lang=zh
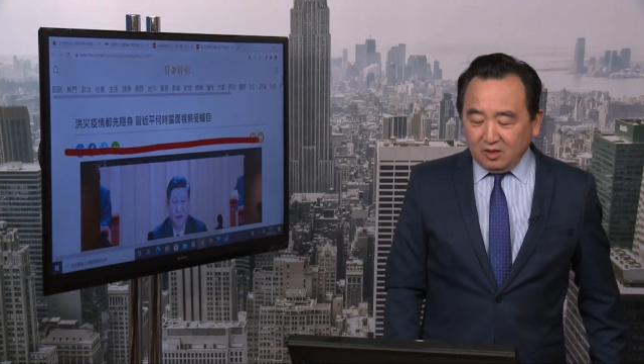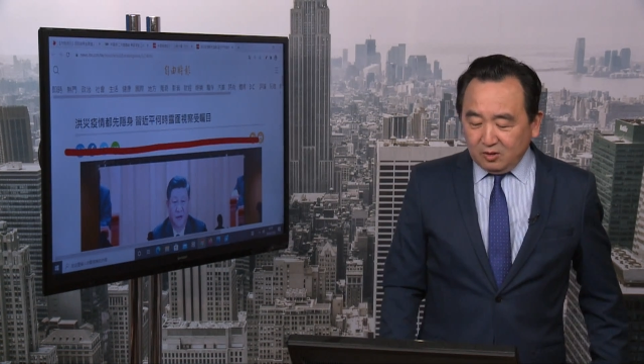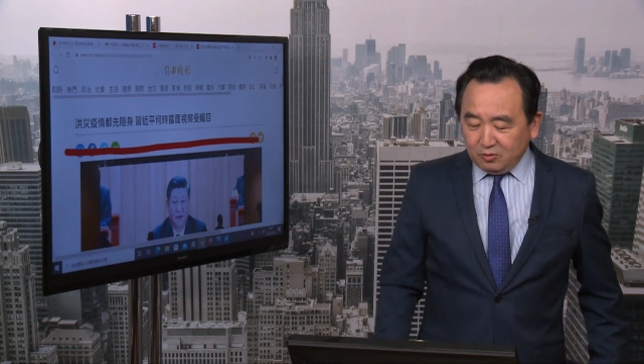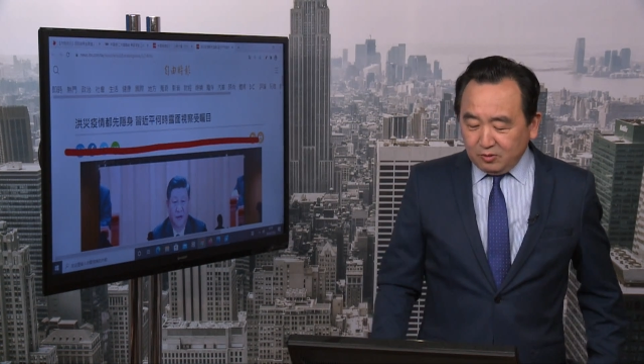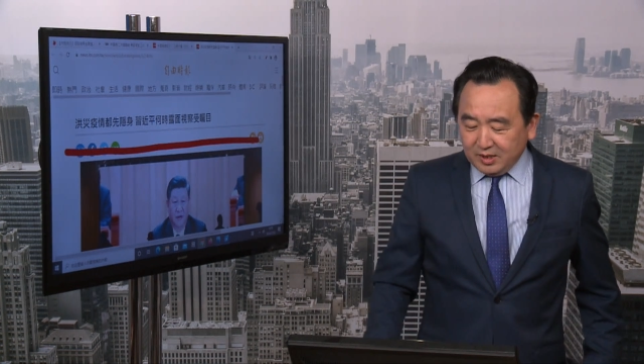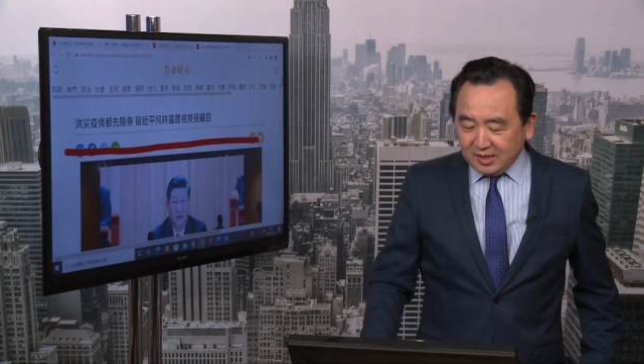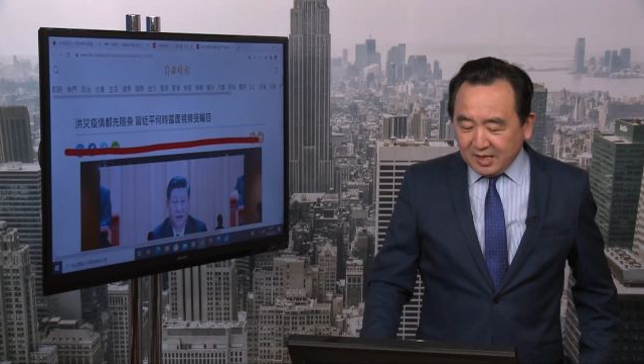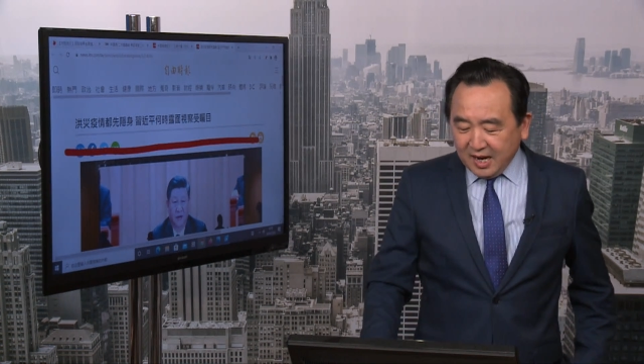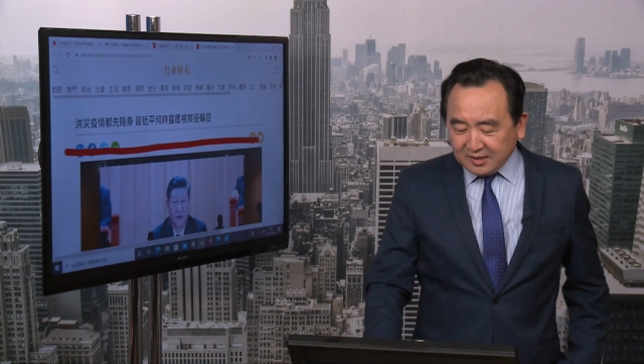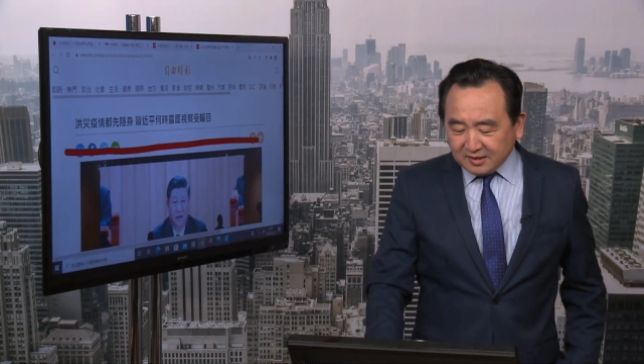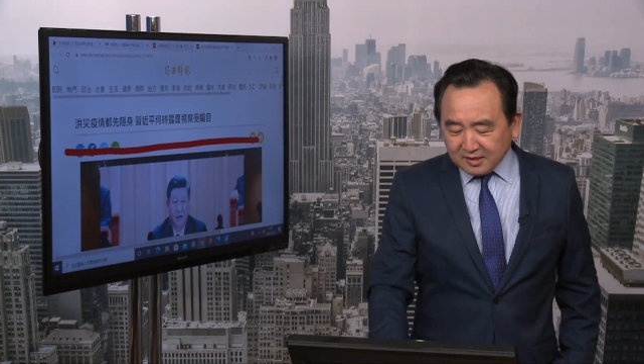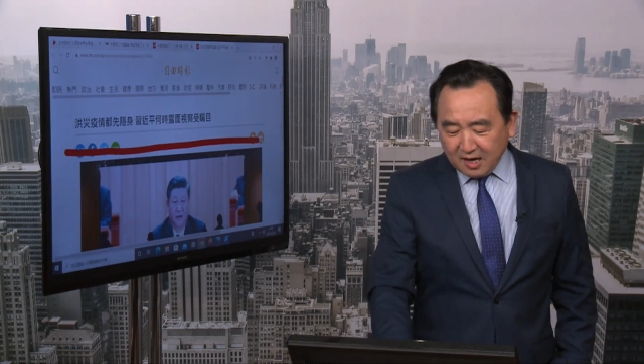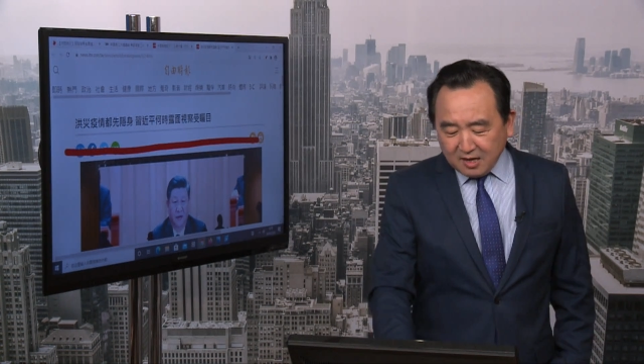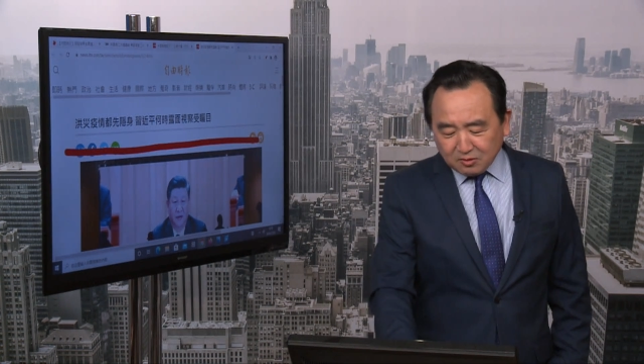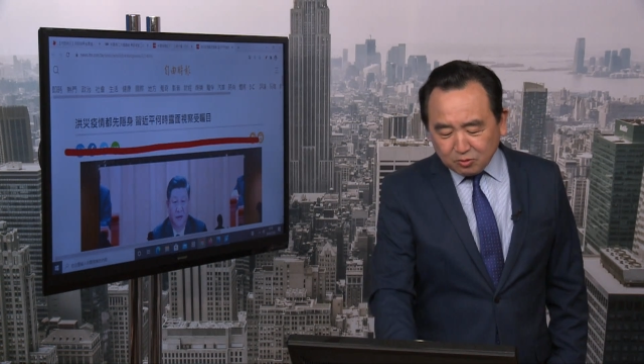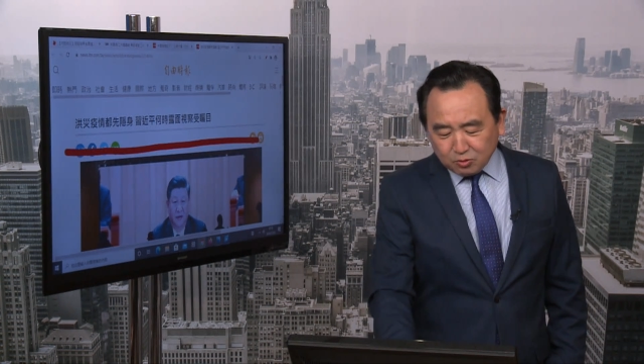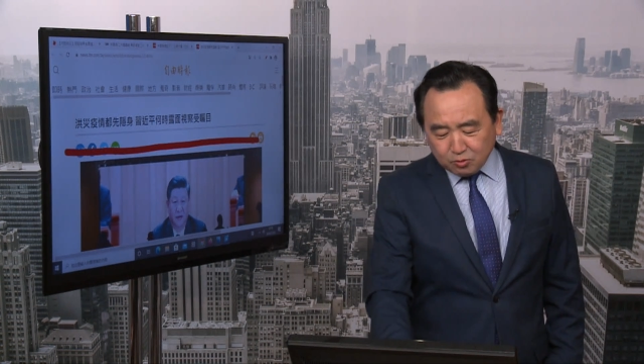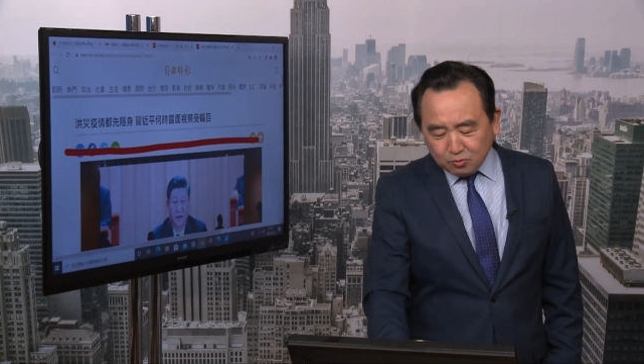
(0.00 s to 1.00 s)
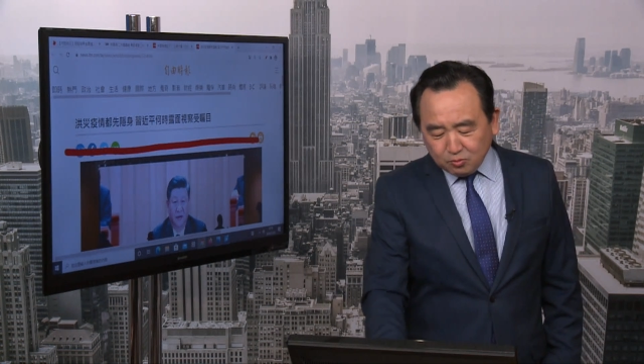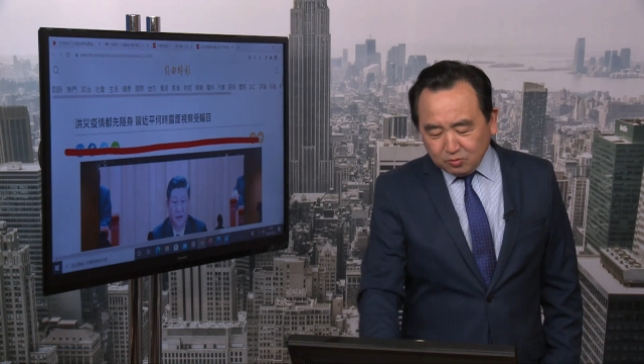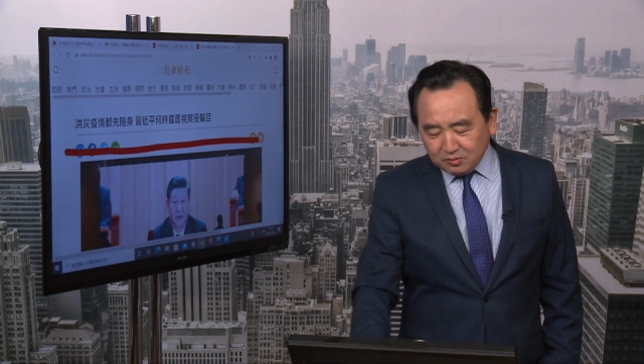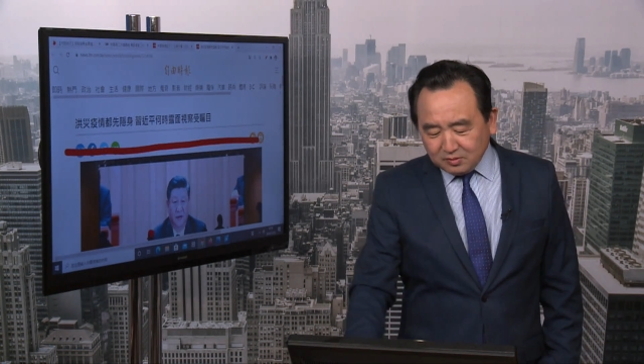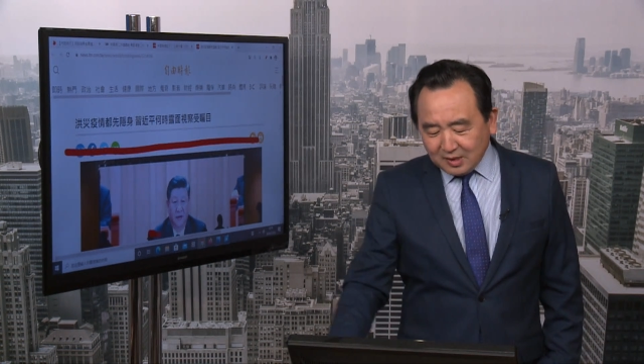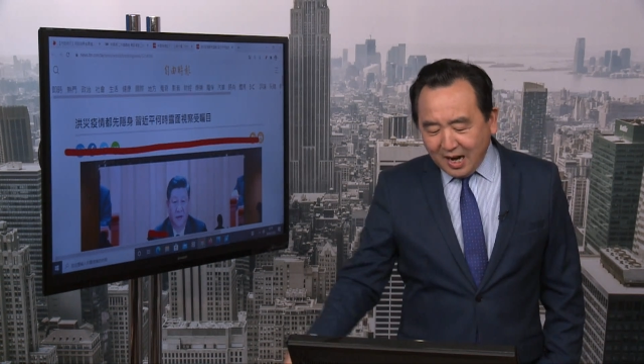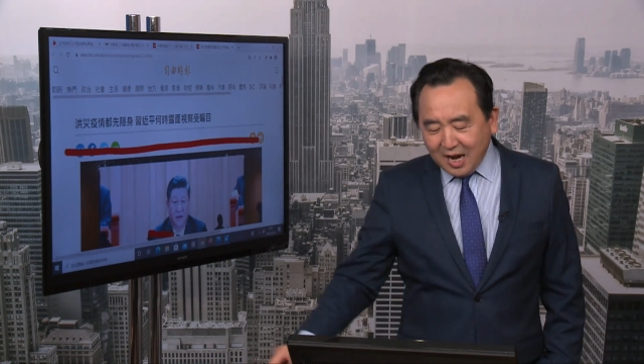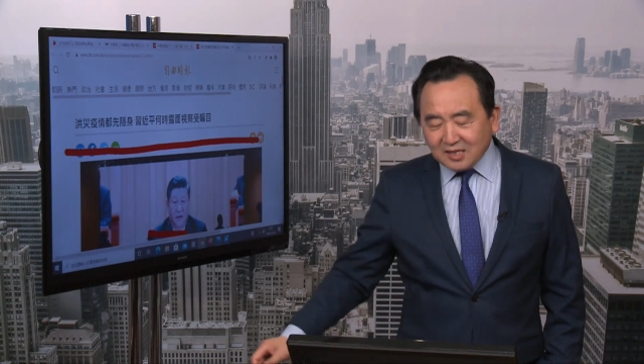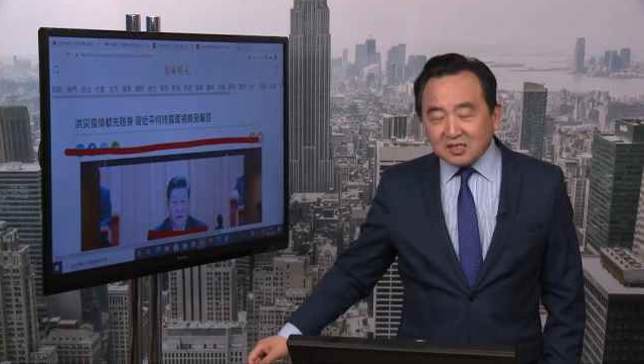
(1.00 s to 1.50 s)
所以他当初
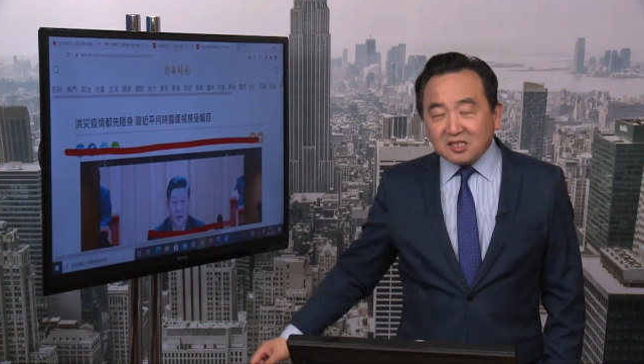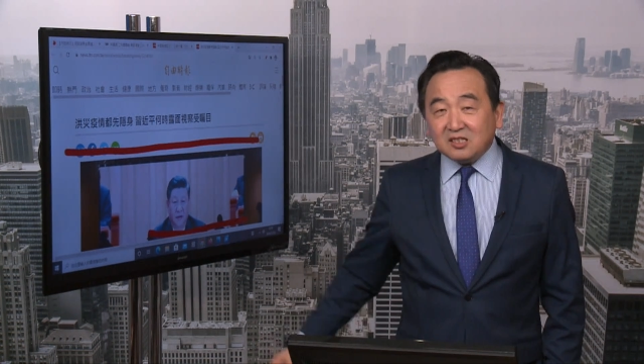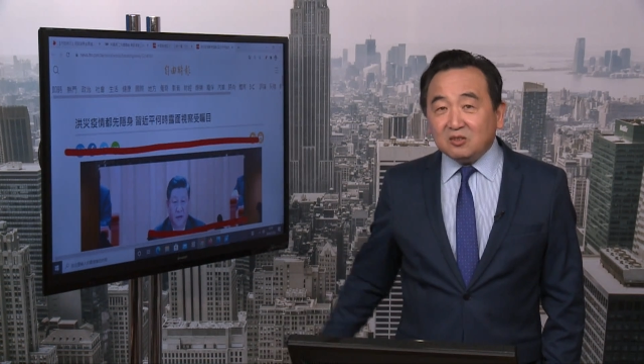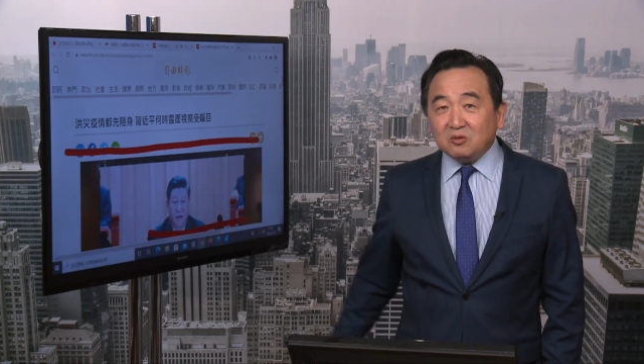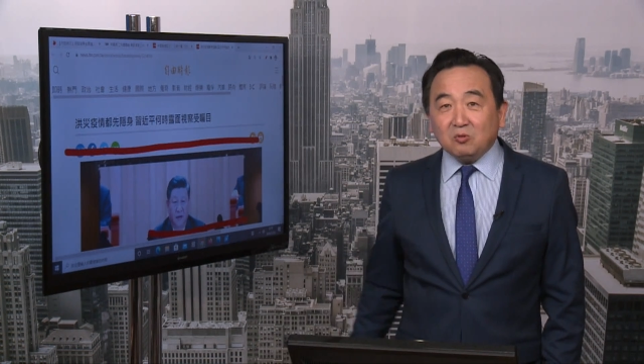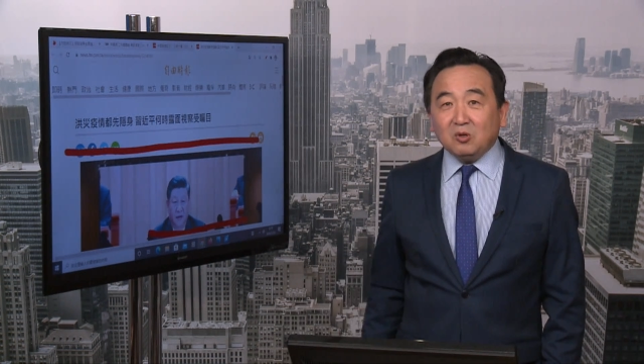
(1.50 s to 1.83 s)
他是